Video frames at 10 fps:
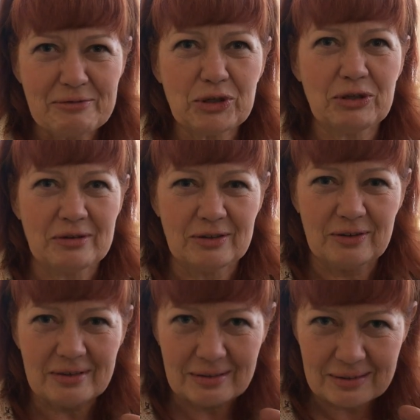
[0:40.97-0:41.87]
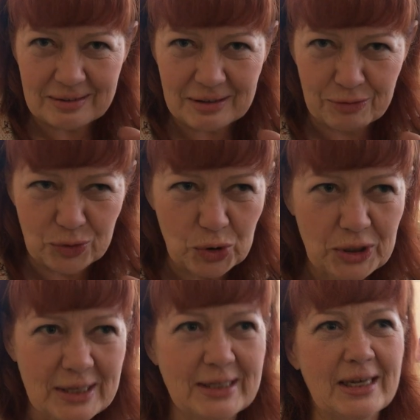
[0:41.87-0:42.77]
Вот его
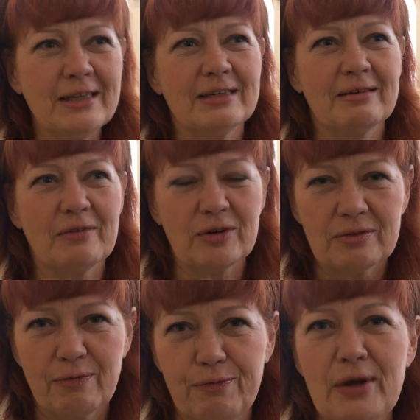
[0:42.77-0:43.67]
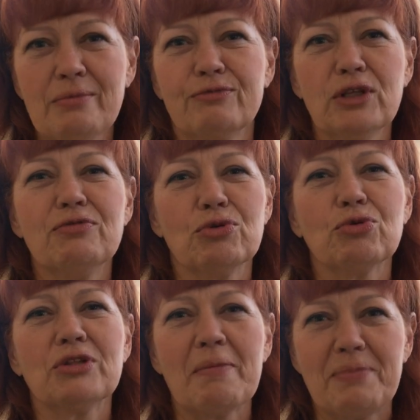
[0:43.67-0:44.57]
нужно здесь, фильм
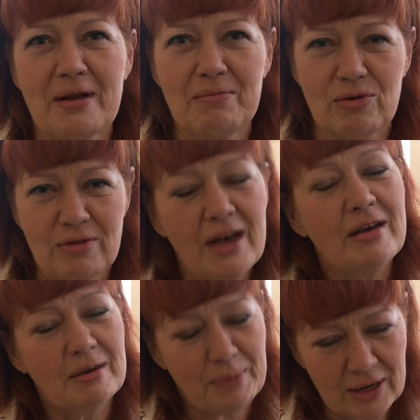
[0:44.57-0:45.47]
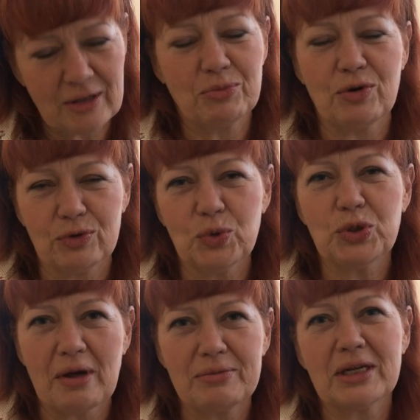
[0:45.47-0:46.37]
выдвинут на премию, да, поэтому его
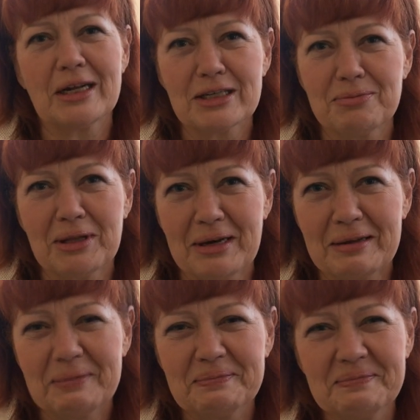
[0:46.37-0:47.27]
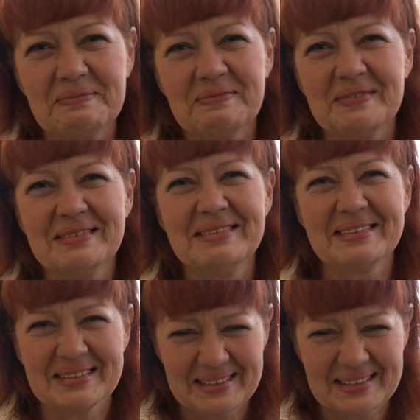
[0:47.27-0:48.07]
нужно обязательно смотреть. Спасибо,